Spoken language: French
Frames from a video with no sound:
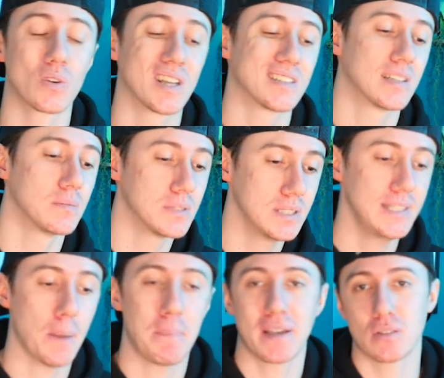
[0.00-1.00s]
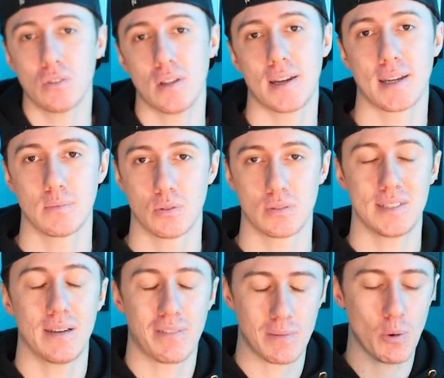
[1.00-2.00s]
Donc un samedi, il y a personne à la Redbox, il
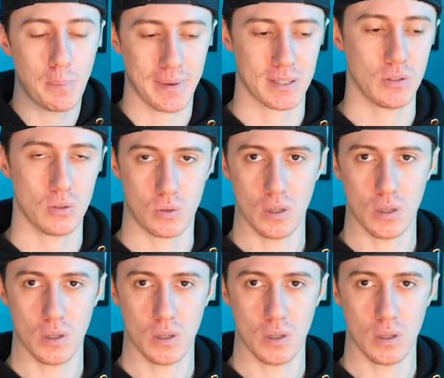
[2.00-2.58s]
y a vraiment personne